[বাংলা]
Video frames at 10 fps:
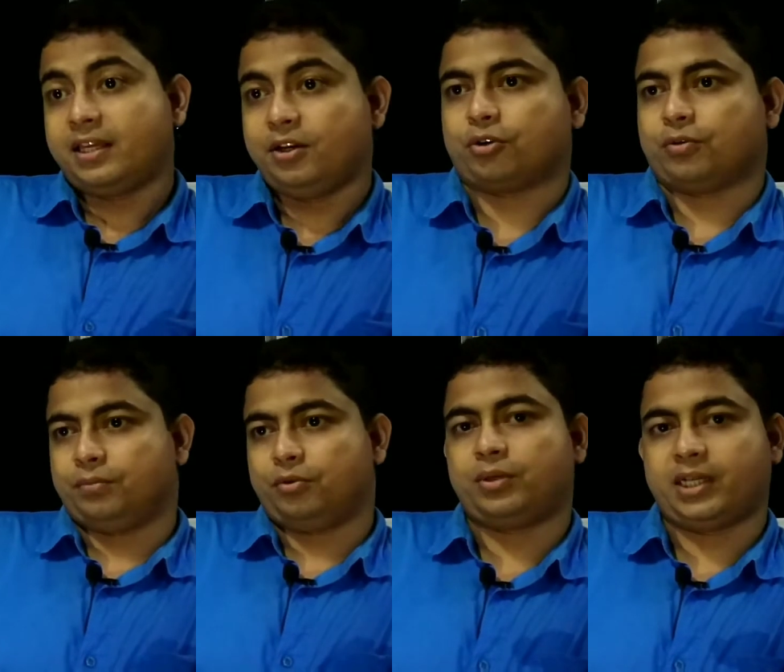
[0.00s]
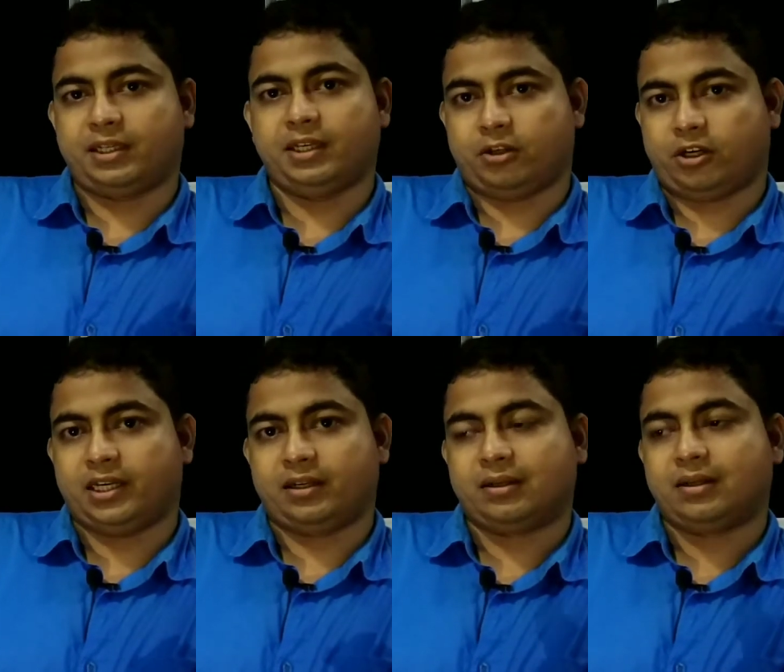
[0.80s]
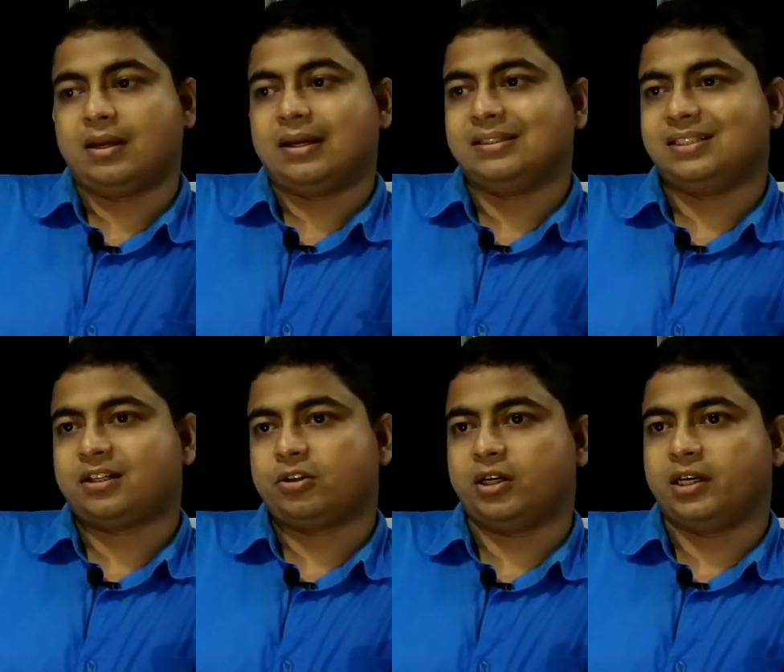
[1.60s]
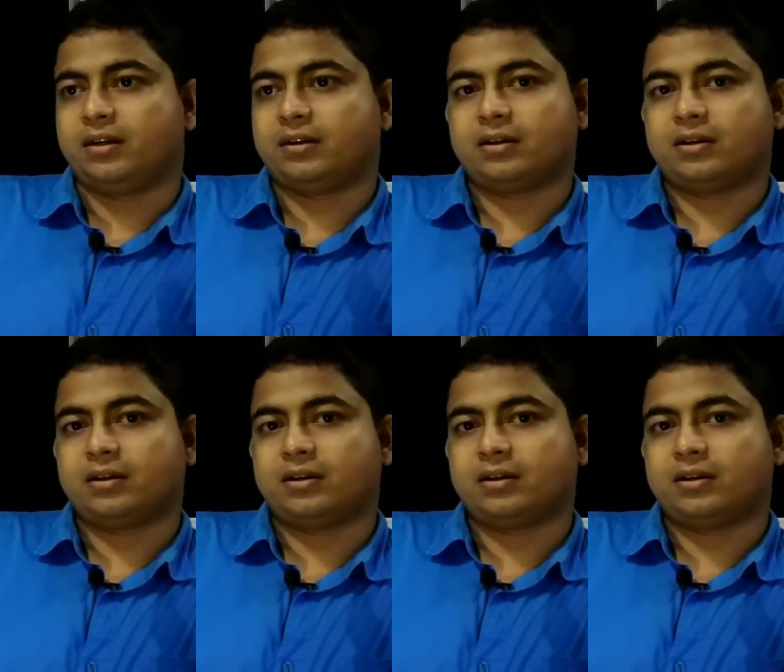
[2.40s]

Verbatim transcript: কীরকম রোগটা কী হয় যেটা হয়